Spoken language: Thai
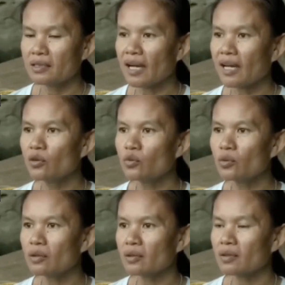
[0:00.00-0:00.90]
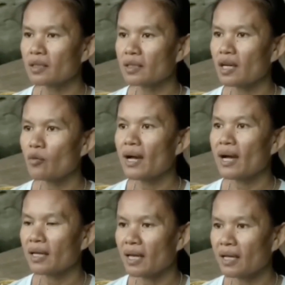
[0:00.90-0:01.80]
อยากให้ลูกเข้ามา
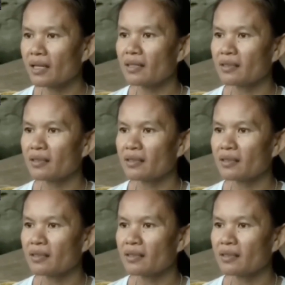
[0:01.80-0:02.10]
หากัน